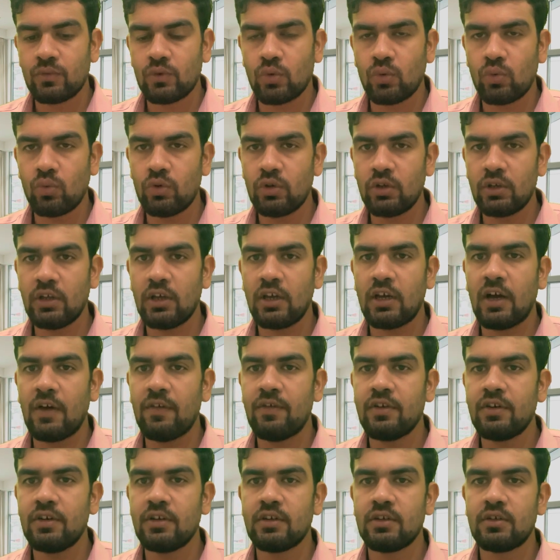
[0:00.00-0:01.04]
तो उनके
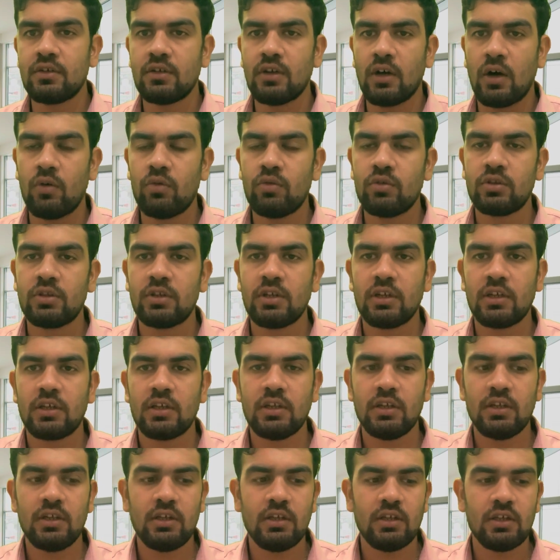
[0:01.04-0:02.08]
काफ़ी डाउट थे
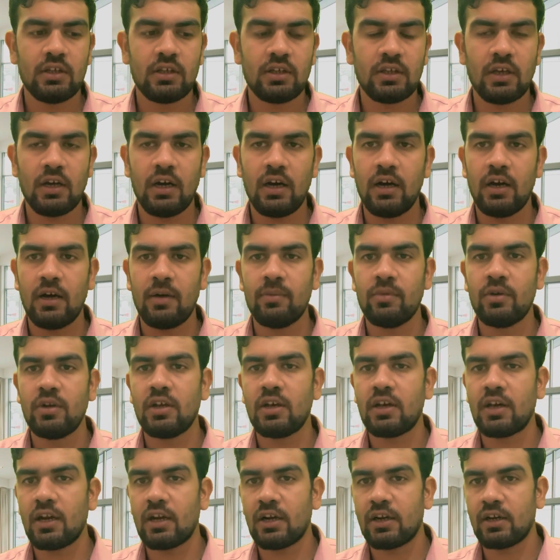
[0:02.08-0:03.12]
कि क्या हम
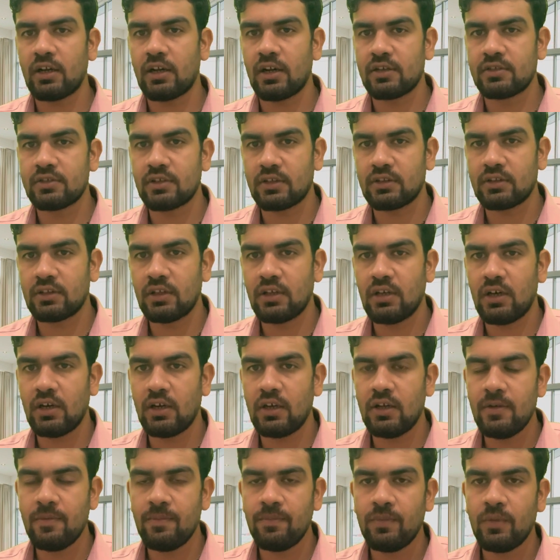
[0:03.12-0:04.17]
उन्हें करेक्ट कर सकते हैं आगे